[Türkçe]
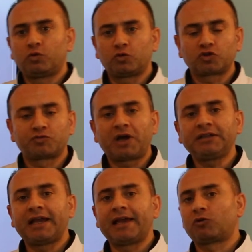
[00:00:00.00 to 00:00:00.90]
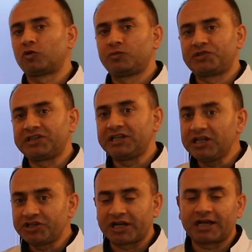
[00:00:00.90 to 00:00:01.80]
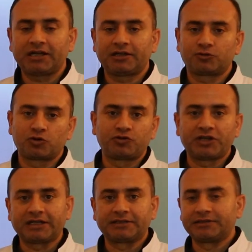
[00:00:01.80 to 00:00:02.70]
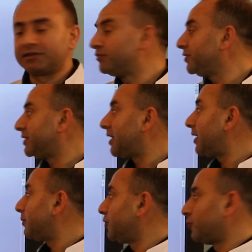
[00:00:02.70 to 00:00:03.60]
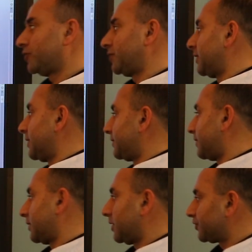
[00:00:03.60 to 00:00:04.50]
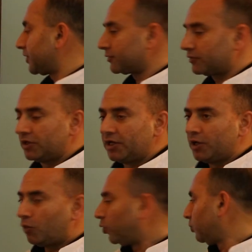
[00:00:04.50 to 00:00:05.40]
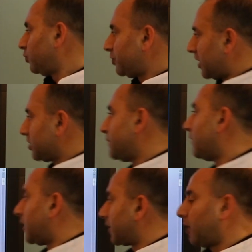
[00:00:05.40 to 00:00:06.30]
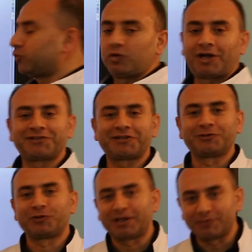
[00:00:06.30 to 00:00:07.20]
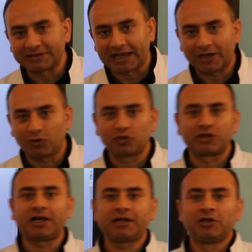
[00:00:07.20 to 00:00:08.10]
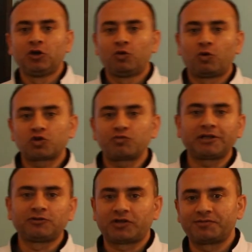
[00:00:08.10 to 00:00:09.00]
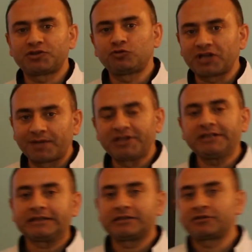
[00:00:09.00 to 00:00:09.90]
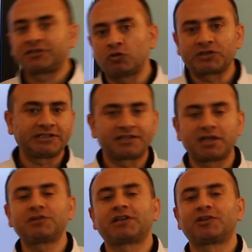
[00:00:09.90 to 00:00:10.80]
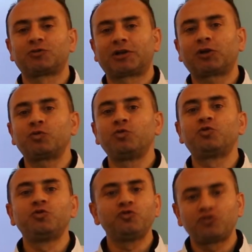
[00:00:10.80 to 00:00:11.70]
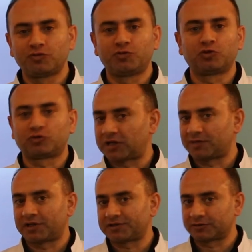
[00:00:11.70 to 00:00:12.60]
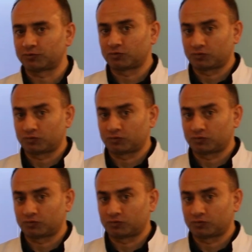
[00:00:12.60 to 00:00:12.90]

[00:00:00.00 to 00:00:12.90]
Osmanlı ekonomisinin iyice kötüye gittiğinin bize bir göstergesidir arkadaşlar. Olumlu bir gelişme var Abdülaziz Han döneminde. O da Osmanlı dönemisi dönemin özellikle gemi sayısı olarak 3. büyük donanması